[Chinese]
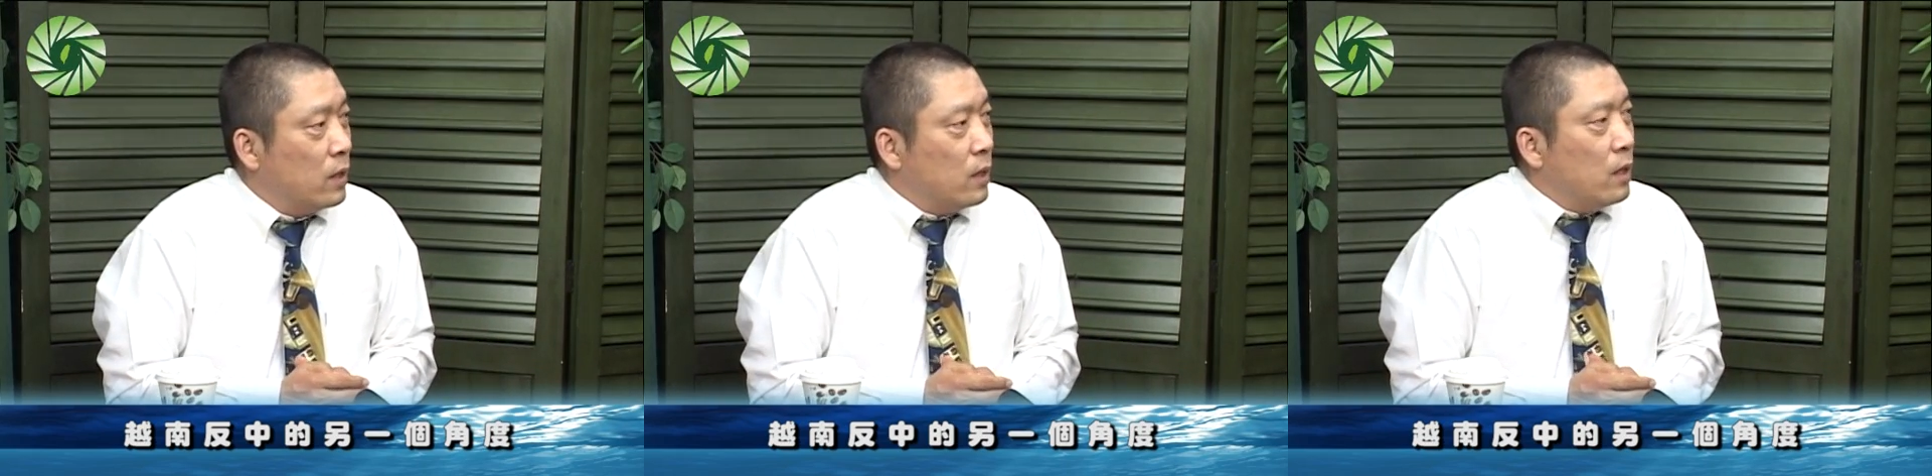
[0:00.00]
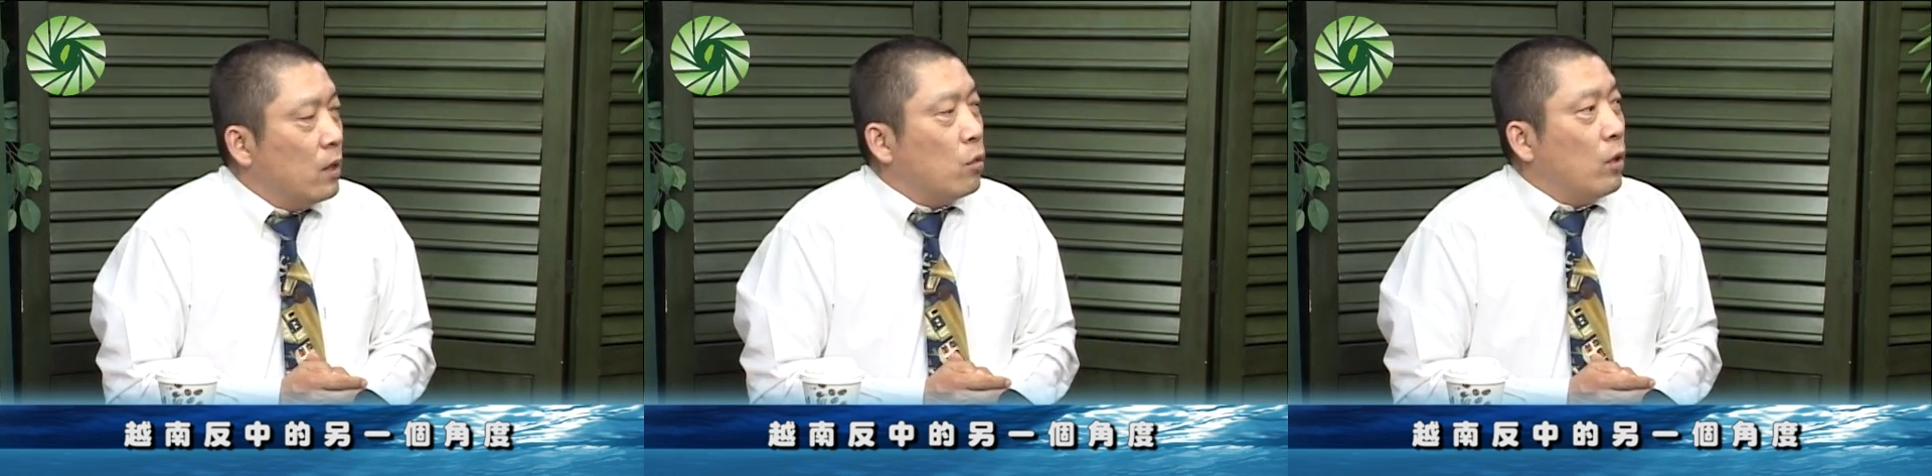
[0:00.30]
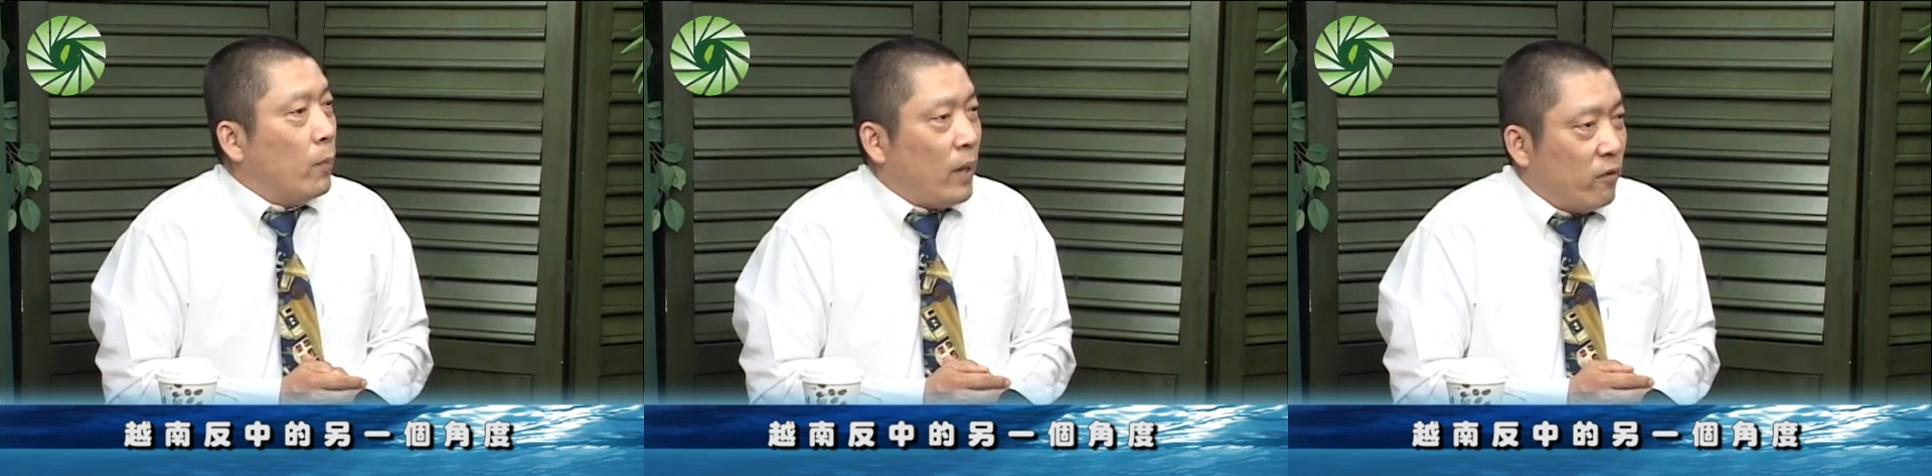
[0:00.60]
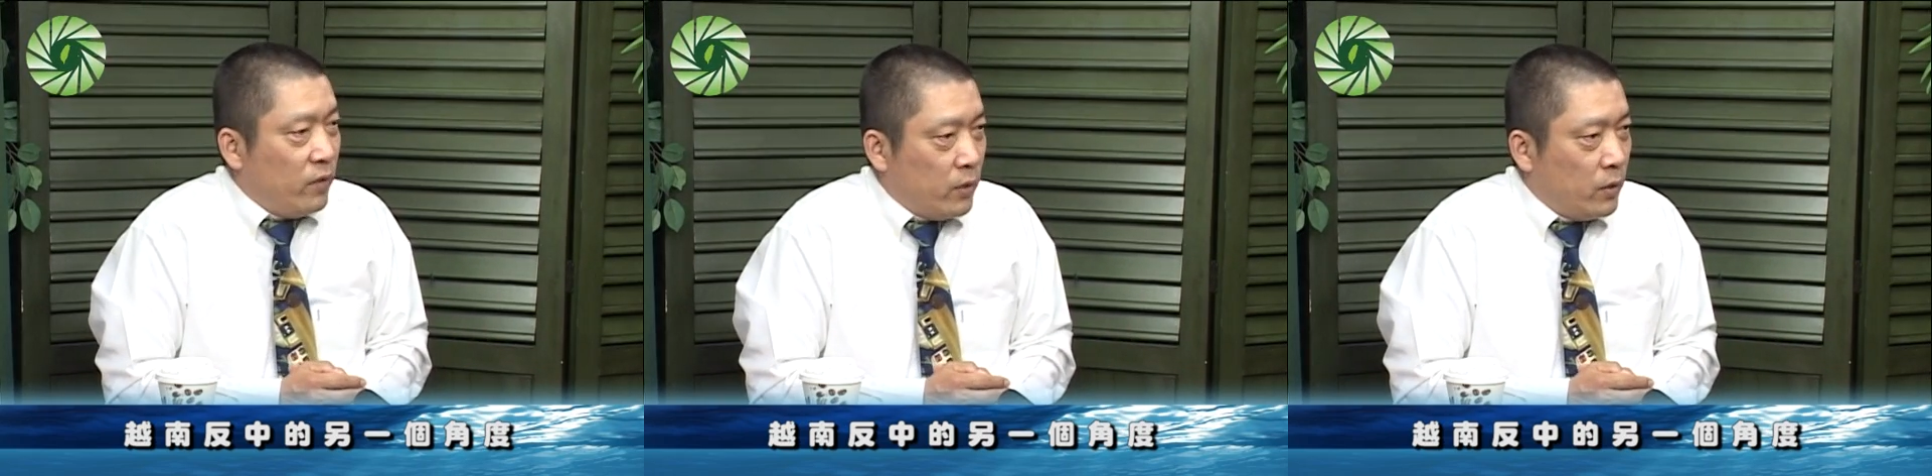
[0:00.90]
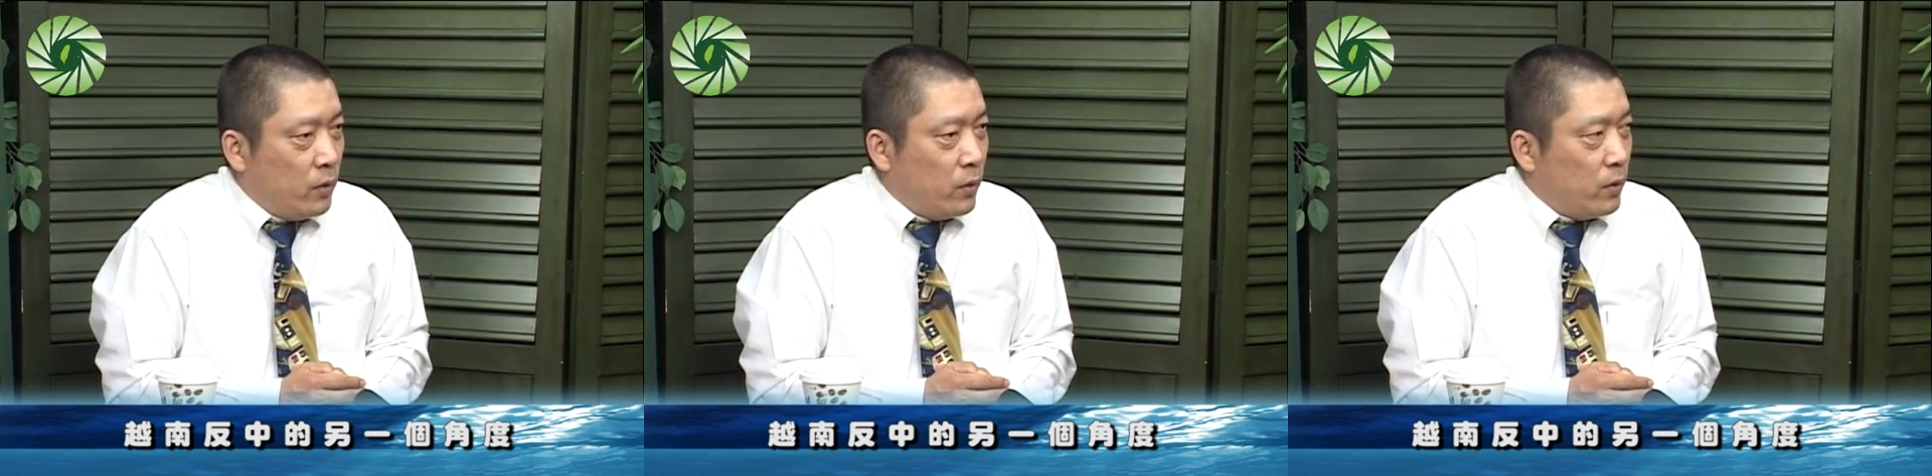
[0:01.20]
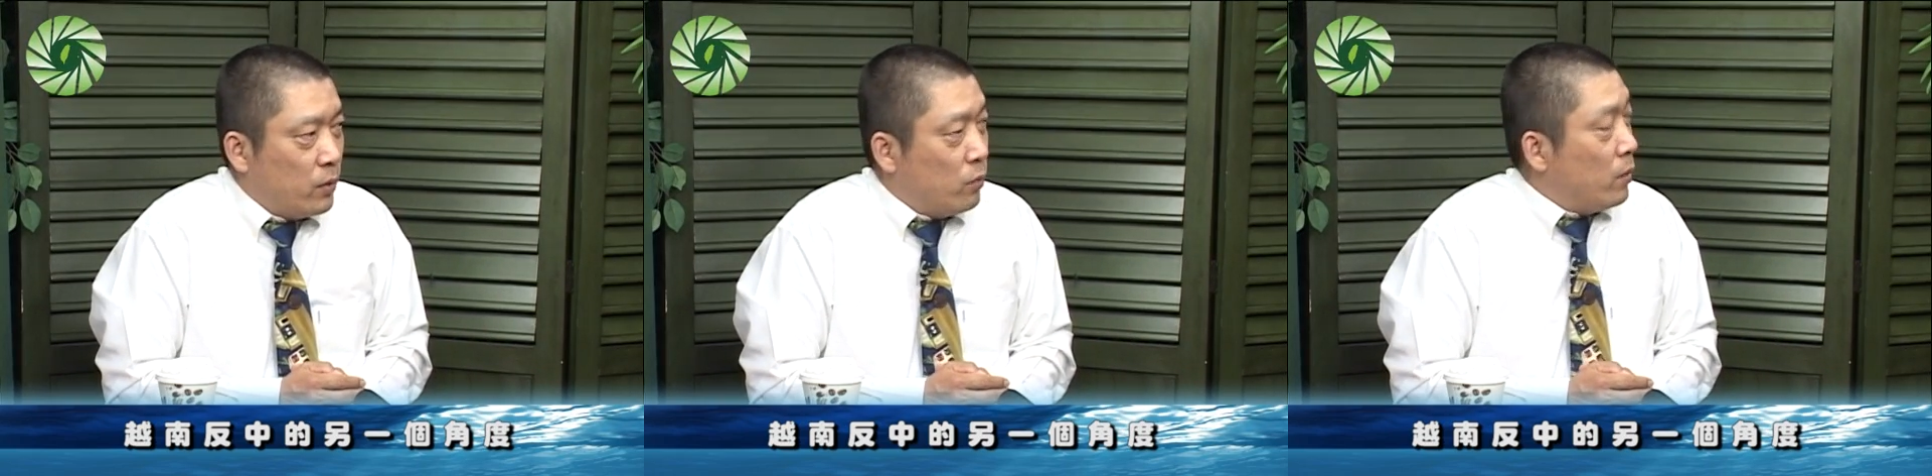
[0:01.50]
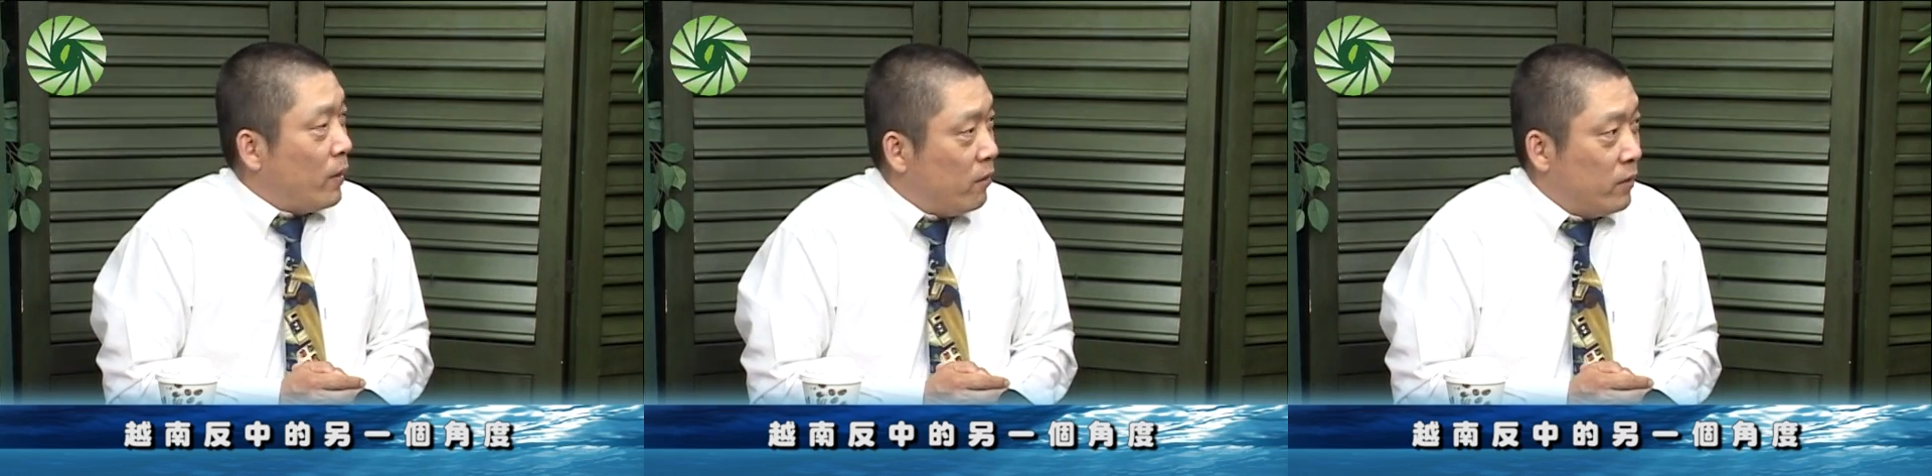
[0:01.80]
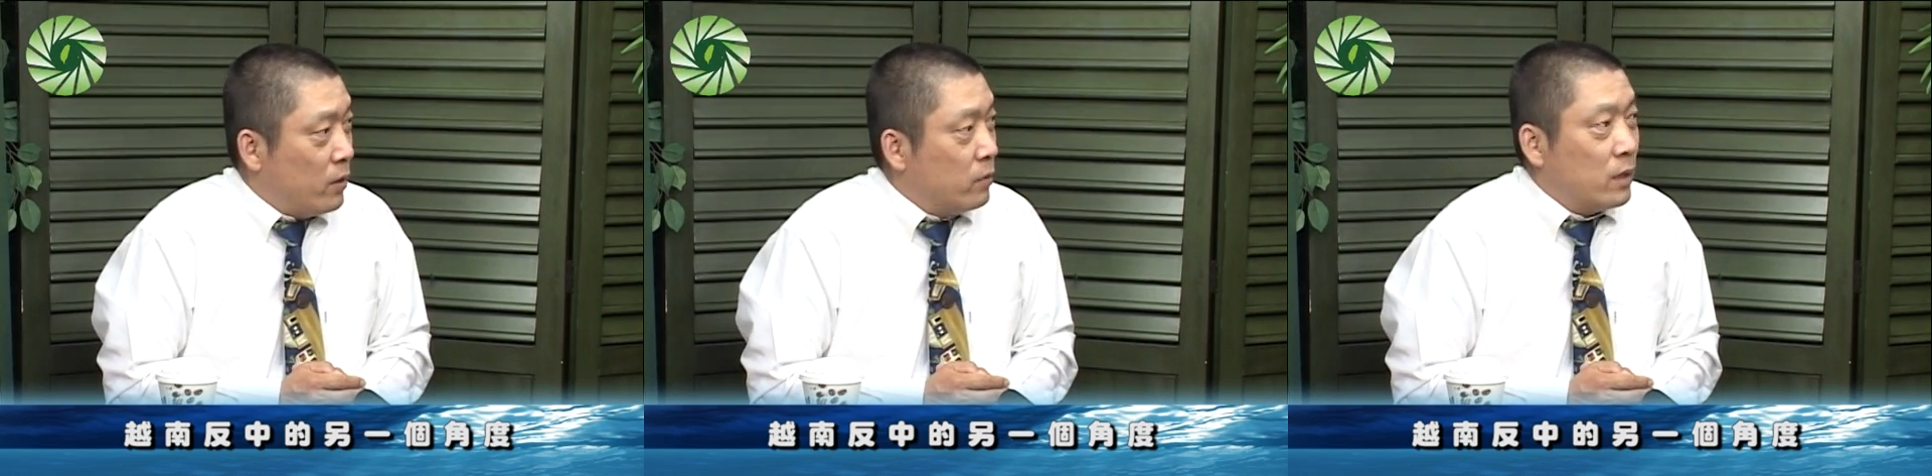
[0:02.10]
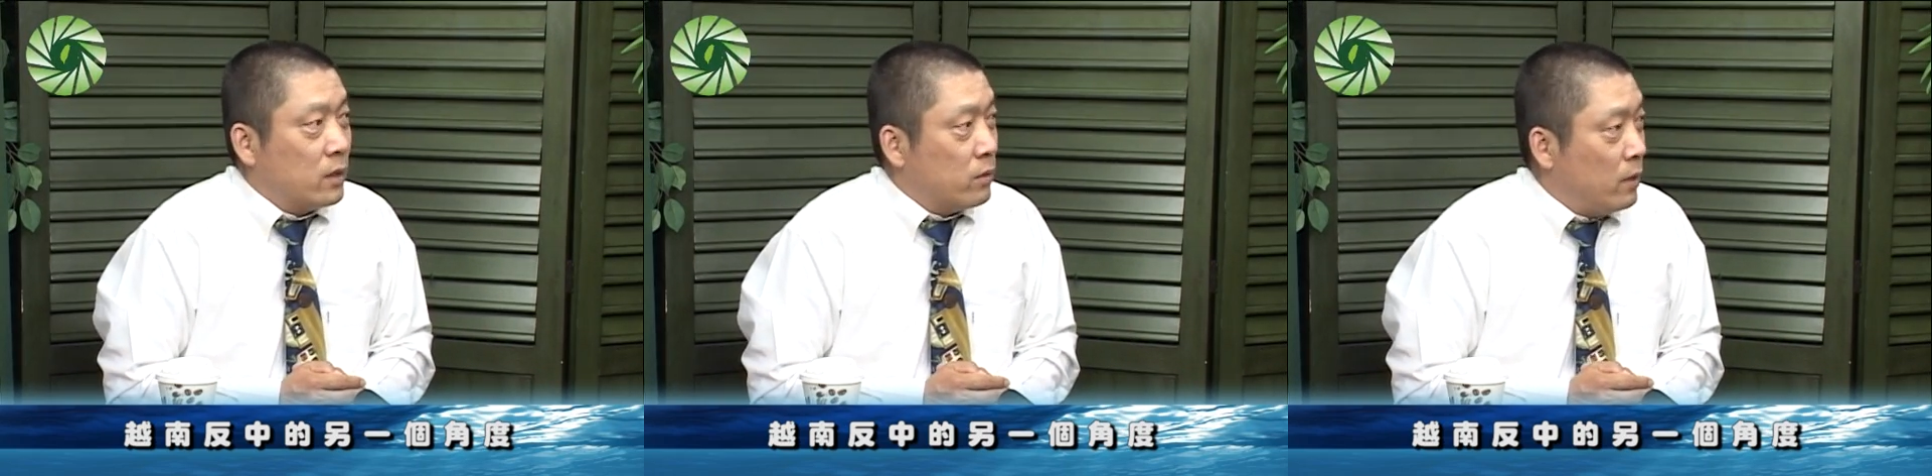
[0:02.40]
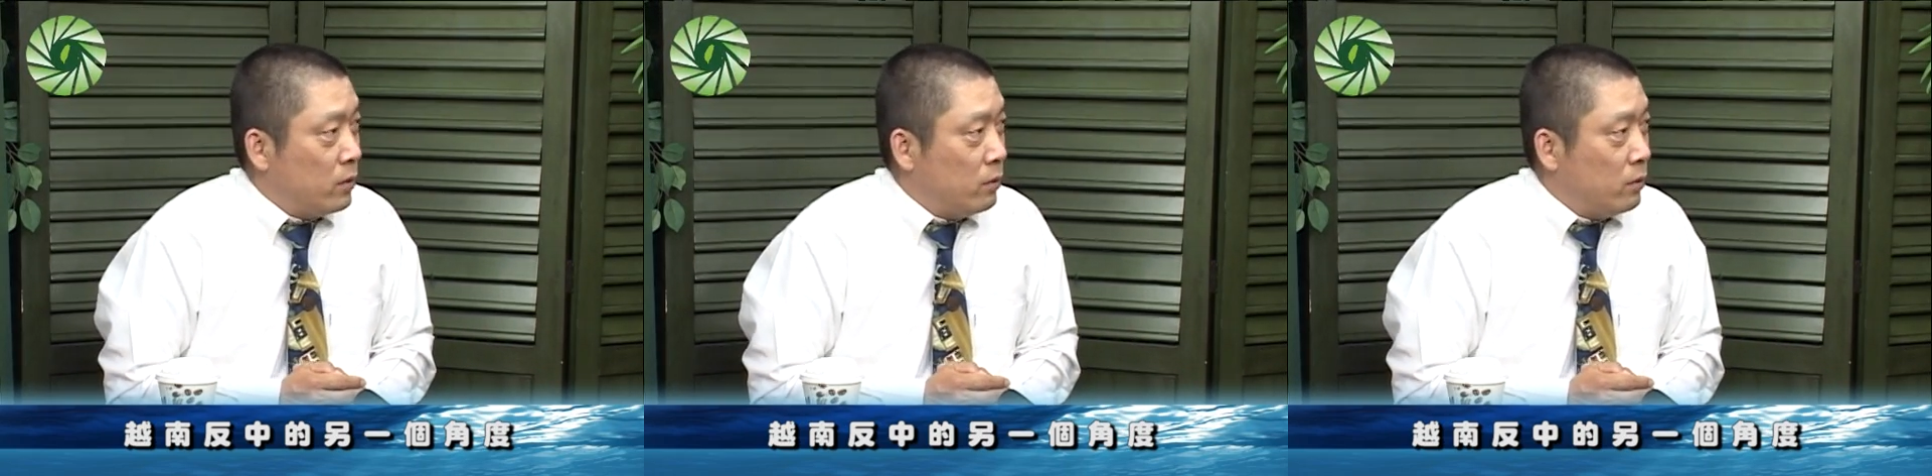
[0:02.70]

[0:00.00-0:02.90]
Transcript: 是。过了八月份以后，这个政权就